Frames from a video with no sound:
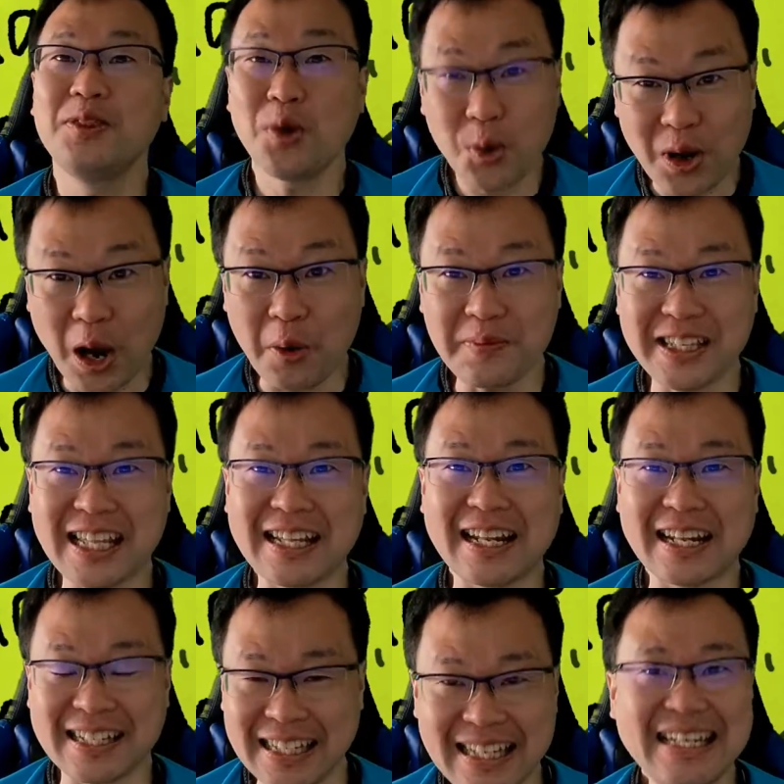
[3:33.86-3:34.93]
動画を見ていた
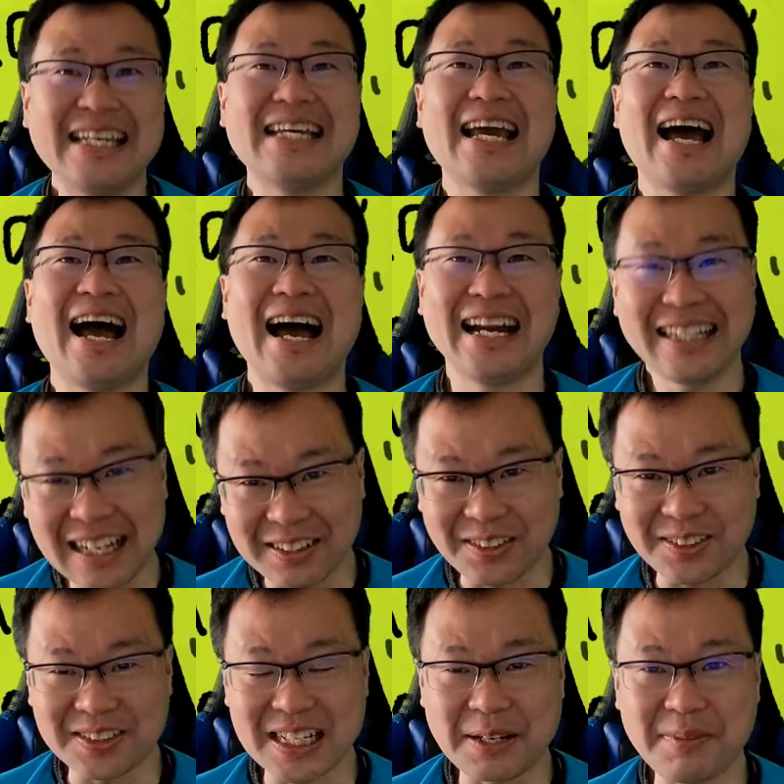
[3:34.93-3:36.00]
だきありがと
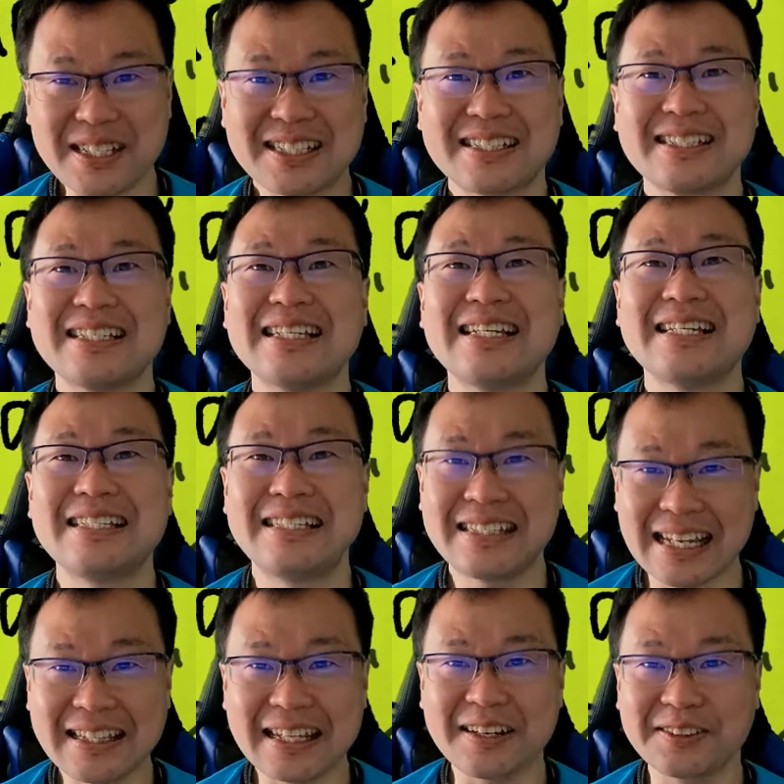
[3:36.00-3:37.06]
うございます。
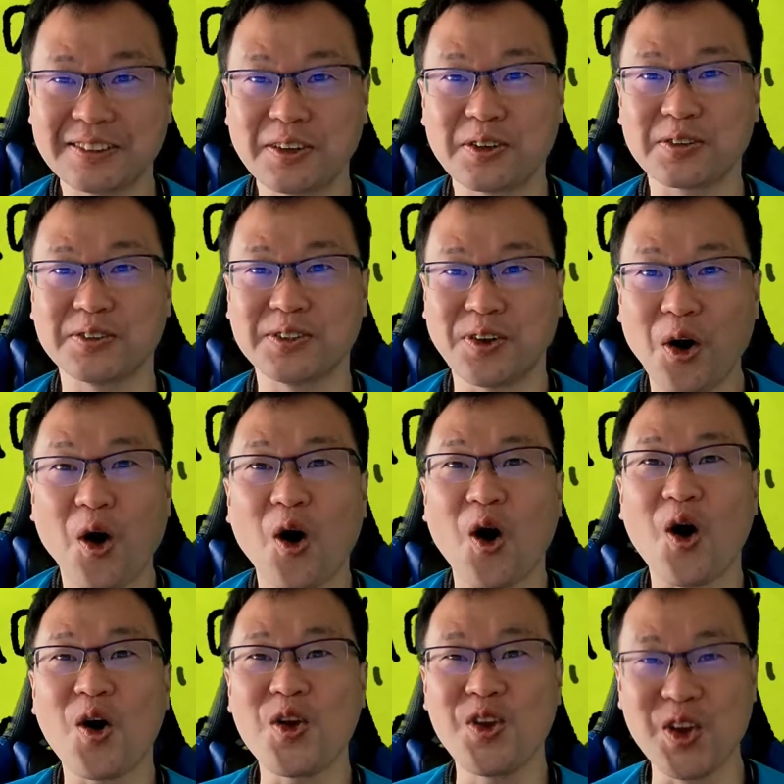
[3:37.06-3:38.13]
チャンネル登録の方
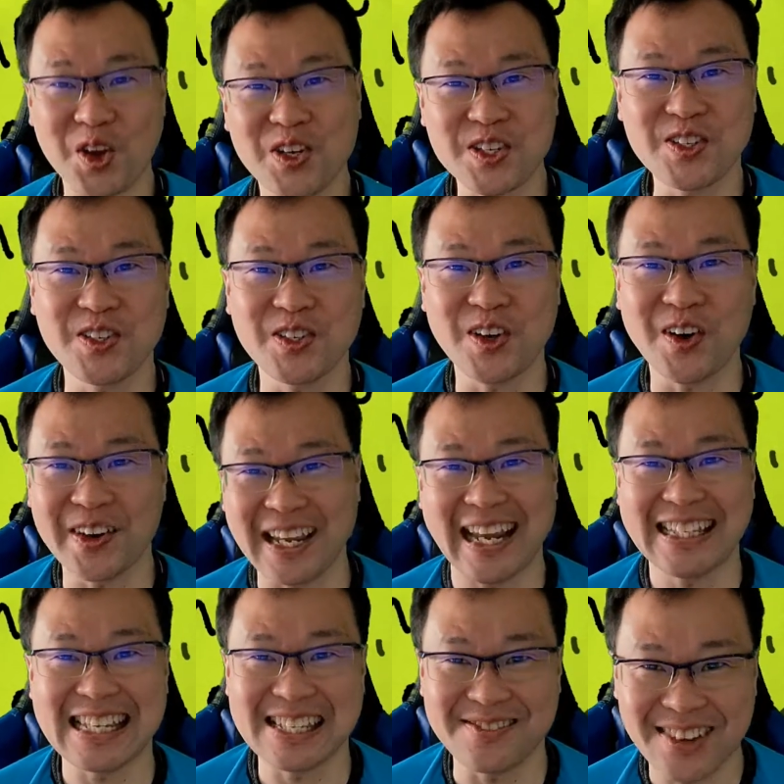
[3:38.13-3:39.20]
よろしくお願いい
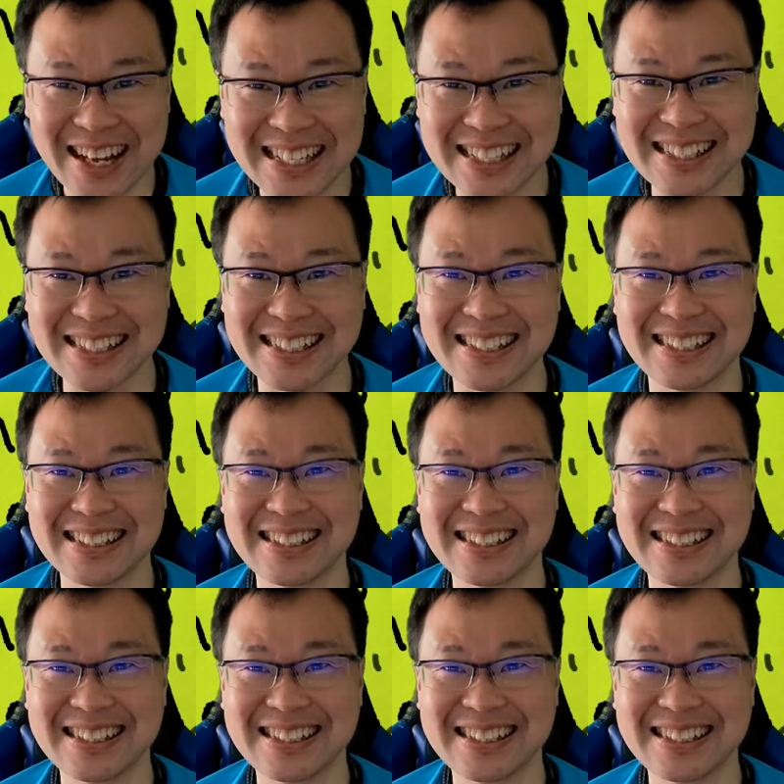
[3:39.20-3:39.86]
たします。